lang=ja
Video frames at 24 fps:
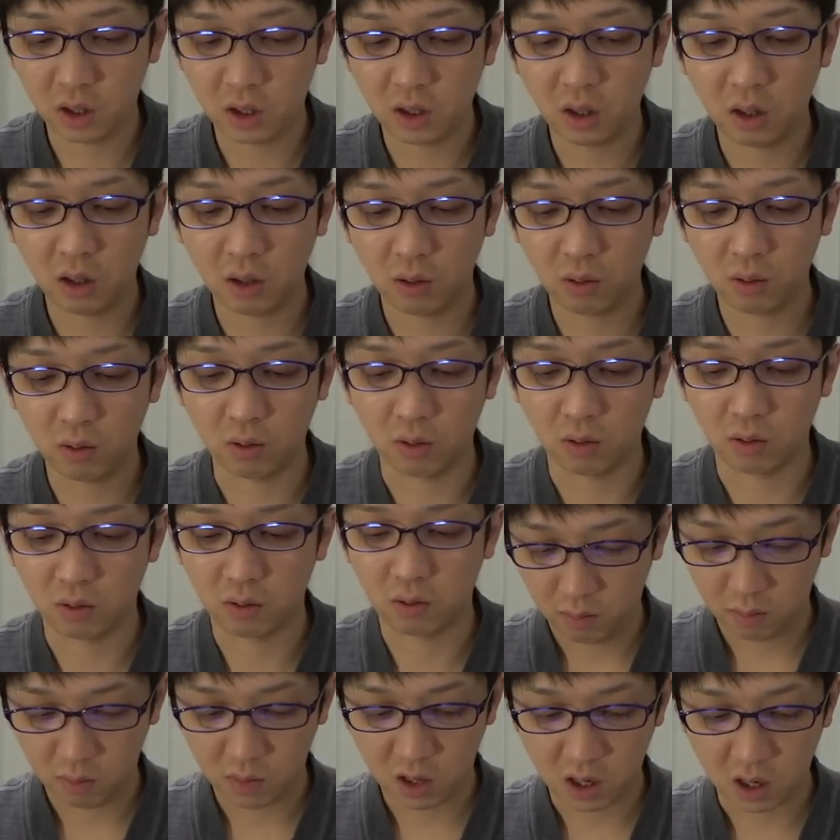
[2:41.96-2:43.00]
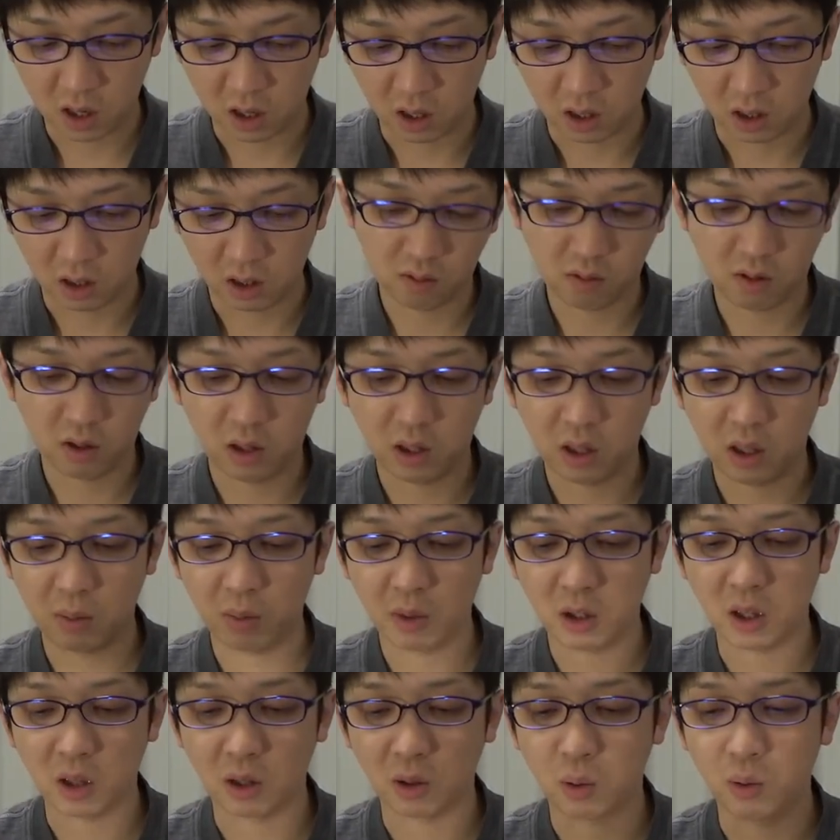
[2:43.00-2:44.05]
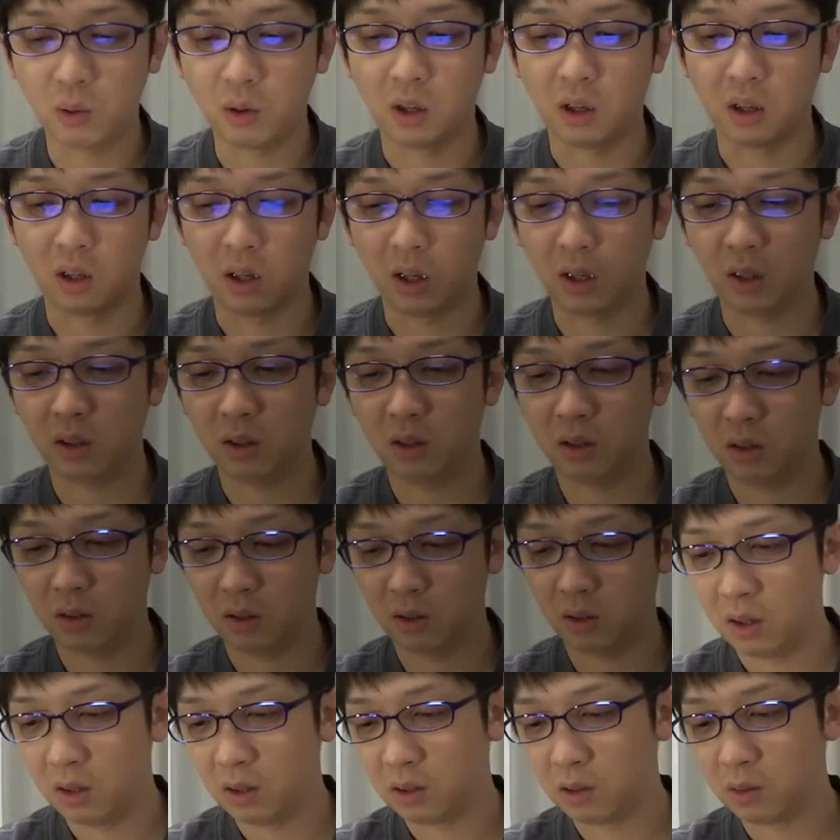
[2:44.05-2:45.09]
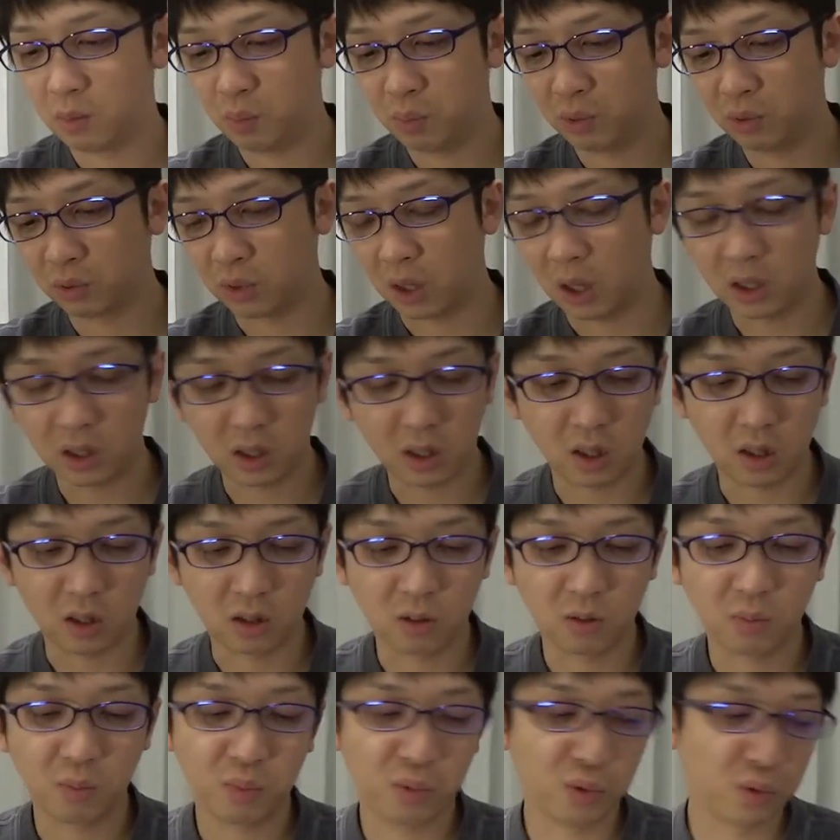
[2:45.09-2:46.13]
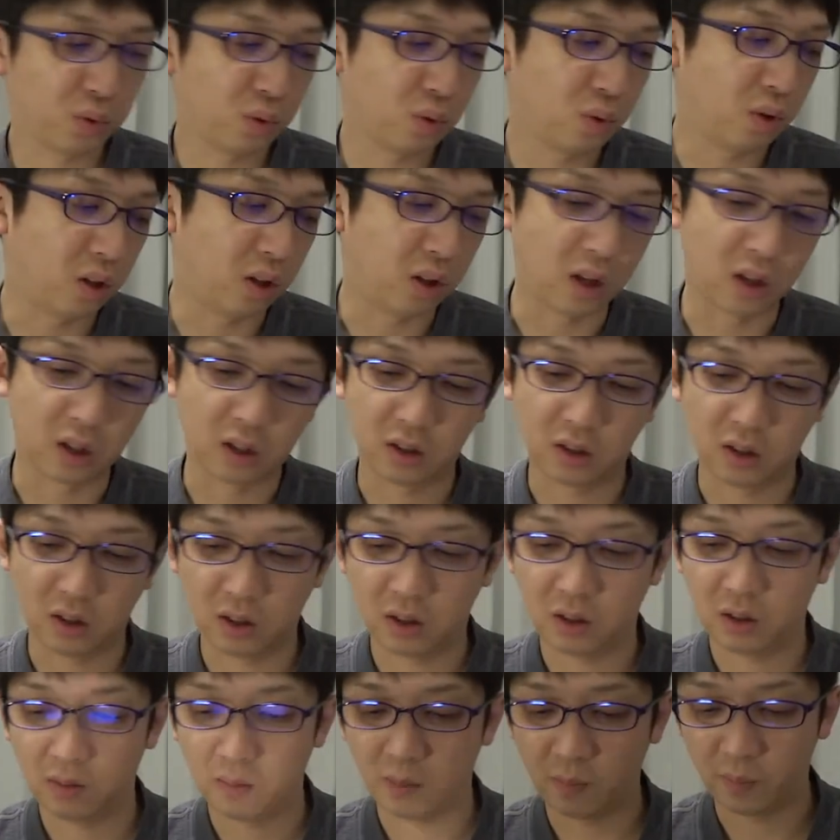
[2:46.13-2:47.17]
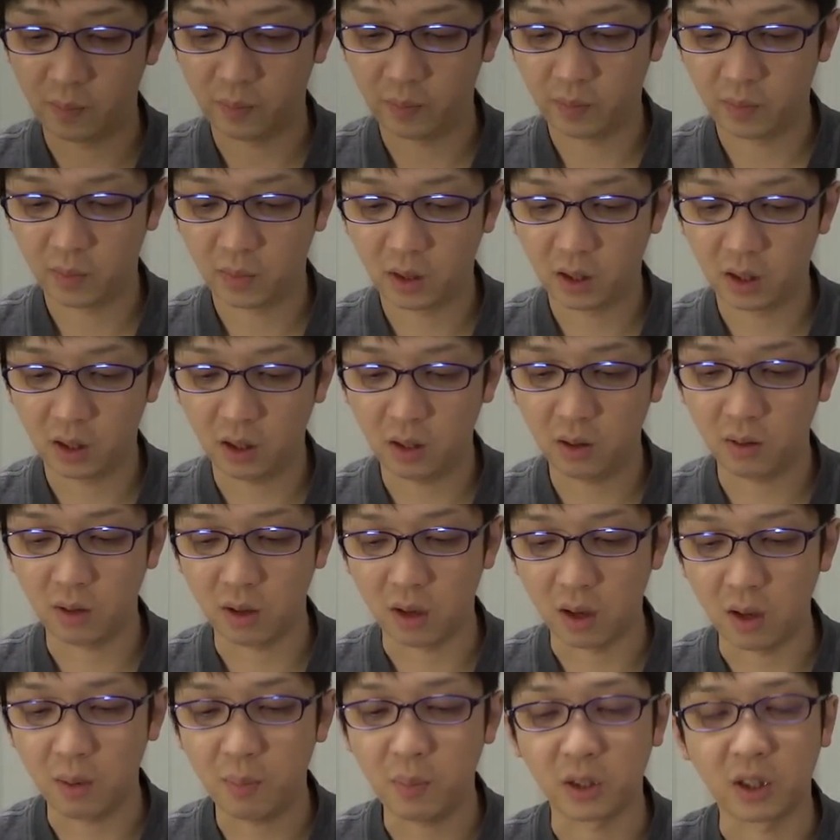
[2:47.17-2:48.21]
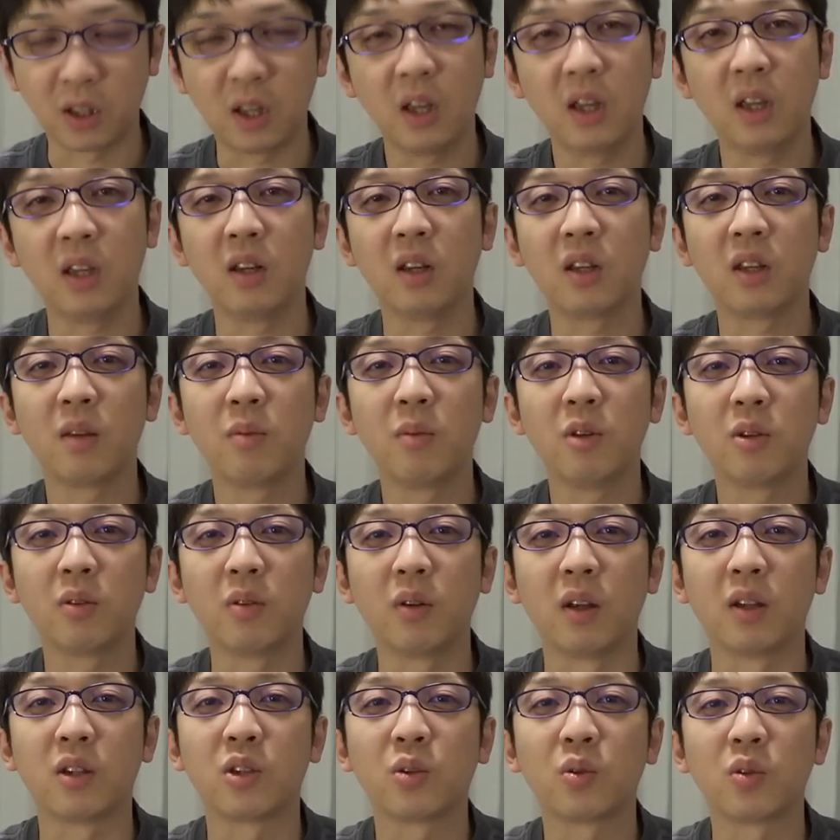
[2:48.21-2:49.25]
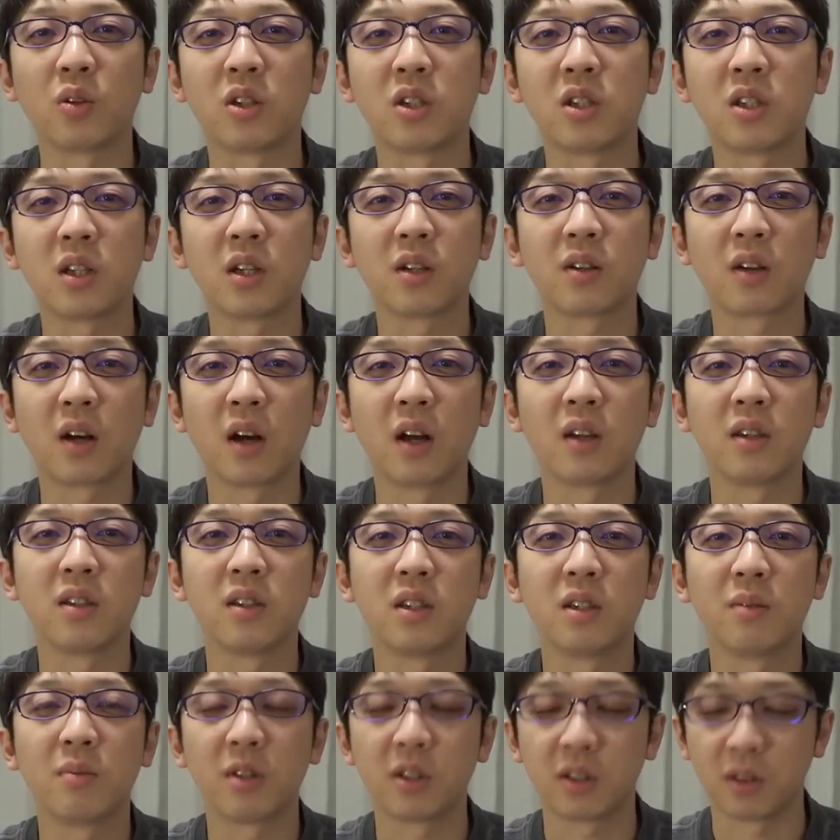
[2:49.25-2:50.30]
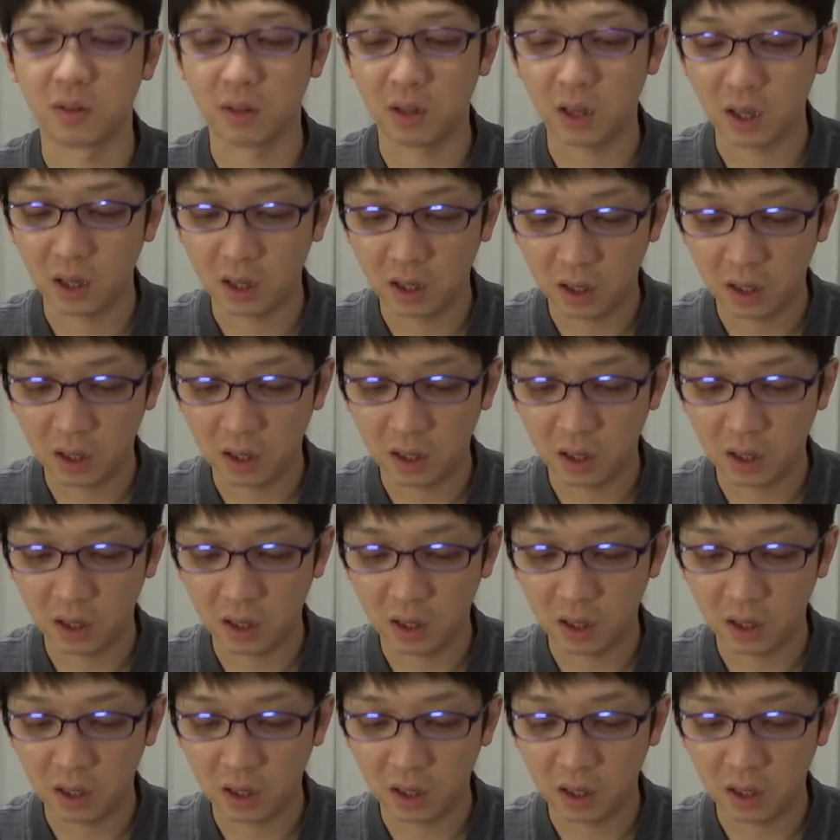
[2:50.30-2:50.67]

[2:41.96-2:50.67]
いけどまあ調べた通りかな、確かに寸法通りですけどね、やっぱ手入れてみるとねちょっとちっちゃく感じますよね。